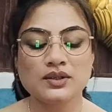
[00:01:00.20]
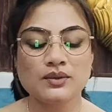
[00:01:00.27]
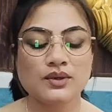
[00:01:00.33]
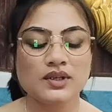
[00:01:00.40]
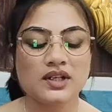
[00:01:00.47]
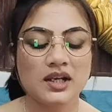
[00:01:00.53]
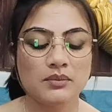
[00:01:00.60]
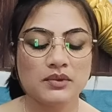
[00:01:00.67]
लोगों
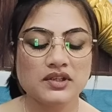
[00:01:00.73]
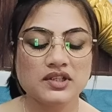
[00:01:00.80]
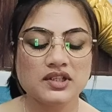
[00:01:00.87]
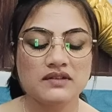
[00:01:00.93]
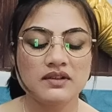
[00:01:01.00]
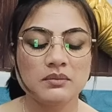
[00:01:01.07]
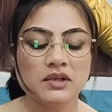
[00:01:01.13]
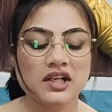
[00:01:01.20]
ने आपके
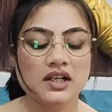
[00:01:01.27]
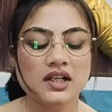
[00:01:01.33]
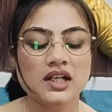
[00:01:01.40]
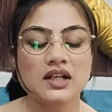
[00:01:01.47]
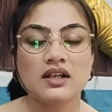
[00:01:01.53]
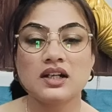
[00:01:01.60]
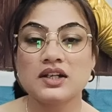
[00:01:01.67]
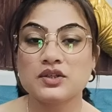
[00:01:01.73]
जीवन में कलह
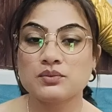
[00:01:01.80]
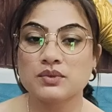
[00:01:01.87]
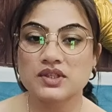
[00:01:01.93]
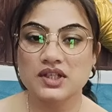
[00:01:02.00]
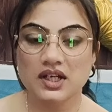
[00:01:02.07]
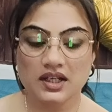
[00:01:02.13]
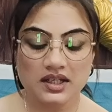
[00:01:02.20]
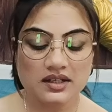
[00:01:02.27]
कलेश
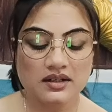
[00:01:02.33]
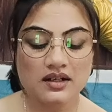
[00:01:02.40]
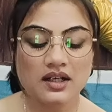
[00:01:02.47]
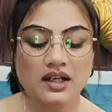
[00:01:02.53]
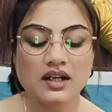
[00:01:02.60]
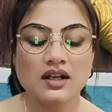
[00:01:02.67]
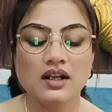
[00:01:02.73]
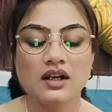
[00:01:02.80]
मचा के
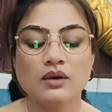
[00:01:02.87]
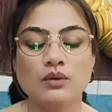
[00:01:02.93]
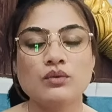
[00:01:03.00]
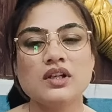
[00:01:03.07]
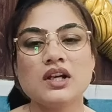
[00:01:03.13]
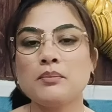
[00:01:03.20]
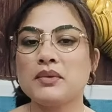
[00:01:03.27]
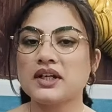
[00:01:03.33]
रखा
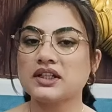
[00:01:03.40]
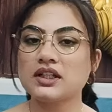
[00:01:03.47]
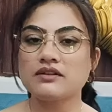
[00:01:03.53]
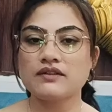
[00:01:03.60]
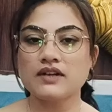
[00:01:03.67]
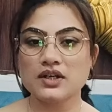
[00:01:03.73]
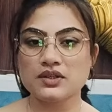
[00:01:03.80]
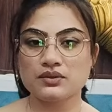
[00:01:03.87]
उनका
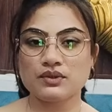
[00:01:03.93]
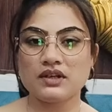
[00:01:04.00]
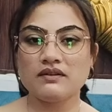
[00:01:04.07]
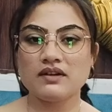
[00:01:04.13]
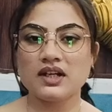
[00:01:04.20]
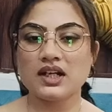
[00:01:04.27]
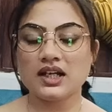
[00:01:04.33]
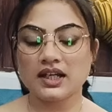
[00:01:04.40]
पर्दाफाश होने
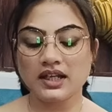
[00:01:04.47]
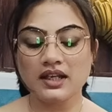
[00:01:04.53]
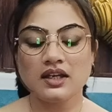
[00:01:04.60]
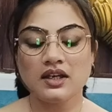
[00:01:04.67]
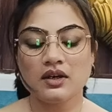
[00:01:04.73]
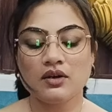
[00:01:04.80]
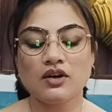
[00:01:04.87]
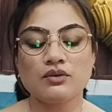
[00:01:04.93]
वाला है
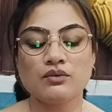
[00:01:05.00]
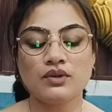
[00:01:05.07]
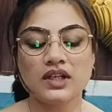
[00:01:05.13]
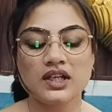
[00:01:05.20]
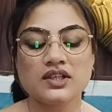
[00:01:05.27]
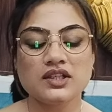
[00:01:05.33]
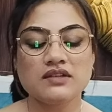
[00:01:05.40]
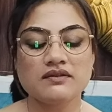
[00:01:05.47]
और उनके
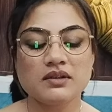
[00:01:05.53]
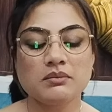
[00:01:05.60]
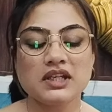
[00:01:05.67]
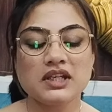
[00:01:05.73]
जीवन में